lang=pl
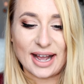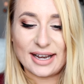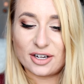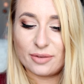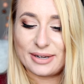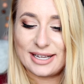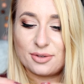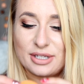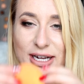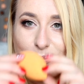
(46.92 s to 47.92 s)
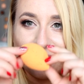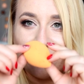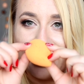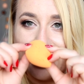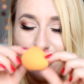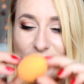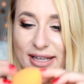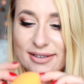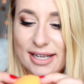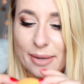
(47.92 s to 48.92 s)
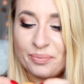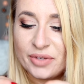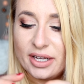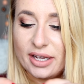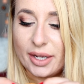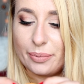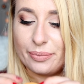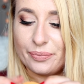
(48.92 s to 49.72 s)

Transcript: ale gąbka jest już taka porwana, pogięta e,